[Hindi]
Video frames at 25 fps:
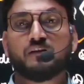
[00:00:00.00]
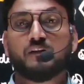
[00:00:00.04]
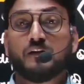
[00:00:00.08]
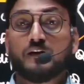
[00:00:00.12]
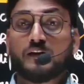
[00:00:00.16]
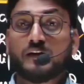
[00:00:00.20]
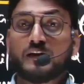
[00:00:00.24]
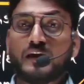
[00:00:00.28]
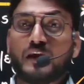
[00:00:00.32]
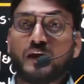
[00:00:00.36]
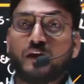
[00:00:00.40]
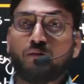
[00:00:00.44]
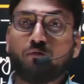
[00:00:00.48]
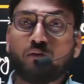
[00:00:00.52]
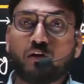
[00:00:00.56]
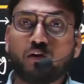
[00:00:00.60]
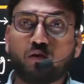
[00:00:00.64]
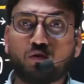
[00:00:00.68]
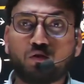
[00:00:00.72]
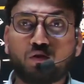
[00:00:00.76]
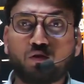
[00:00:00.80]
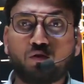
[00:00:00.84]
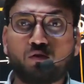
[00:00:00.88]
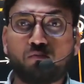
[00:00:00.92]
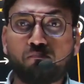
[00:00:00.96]
केवल और
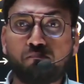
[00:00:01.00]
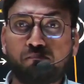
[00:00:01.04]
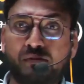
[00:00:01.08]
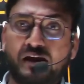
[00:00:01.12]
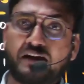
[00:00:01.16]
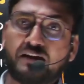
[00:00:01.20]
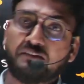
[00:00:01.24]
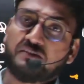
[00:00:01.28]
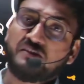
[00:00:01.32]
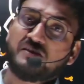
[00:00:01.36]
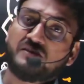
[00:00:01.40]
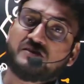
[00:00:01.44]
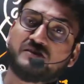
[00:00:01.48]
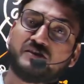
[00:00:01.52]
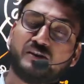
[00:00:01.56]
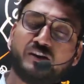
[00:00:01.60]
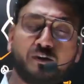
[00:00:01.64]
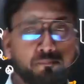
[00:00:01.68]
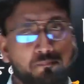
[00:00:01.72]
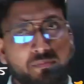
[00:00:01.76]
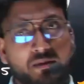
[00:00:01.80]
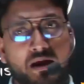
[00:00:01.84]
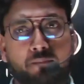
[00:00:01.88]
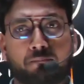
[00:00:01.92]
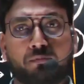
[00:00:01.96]
केवल प्रैक्टिस सेट
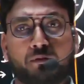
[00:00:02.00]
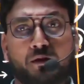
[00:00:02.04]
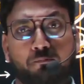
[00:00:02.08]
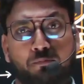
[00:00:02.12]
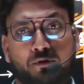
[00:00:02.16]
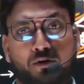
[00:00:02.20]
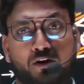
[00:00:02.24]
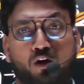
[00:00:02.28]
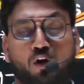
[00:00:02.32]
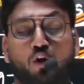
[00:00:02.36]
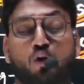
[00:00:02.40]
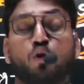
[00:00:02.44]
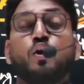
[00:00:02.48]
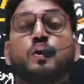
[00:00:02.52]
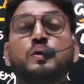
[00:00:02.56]
पे आप डिपेंड रहो